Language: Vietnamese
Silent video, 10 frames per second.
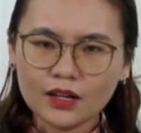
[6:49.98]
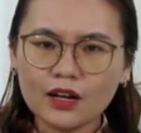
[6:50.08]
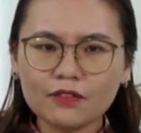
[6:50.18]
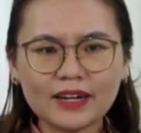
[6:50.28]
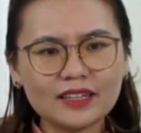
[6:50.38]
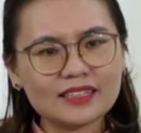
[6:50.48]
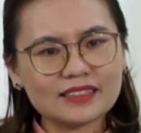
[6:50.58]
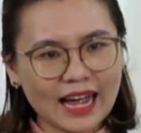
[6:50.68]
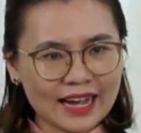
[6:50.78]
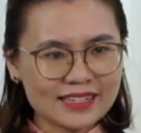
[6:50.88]
vậy thì
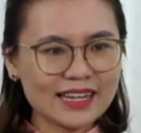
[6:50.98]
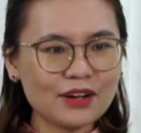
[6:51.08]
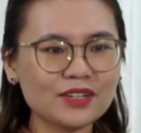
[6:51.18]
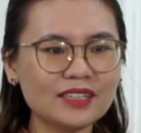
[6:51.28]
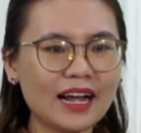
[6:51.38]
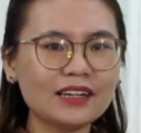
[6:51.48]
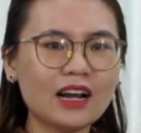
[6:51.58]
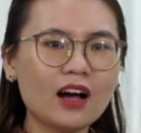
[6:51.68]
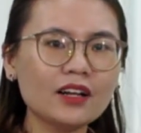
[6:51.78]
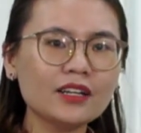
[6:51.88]
tại sao kinh thánh
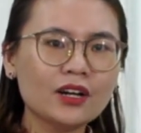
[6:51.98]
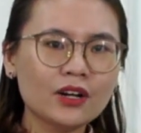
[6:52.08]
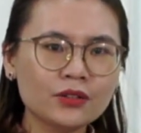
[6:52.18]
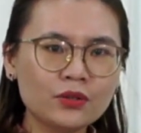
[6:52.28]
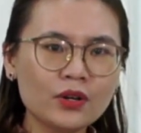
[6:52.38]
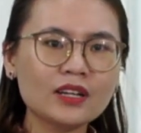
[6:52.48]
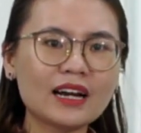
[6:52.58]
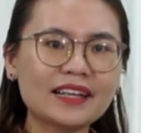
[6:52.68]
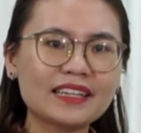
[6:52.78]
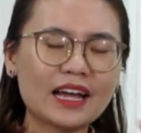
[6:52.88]
nói duyên
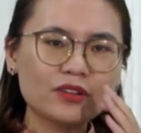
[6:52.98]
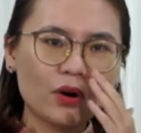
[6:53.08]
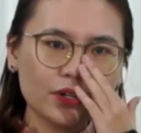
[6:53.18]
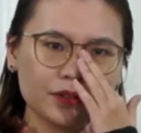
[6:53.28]
là giả dối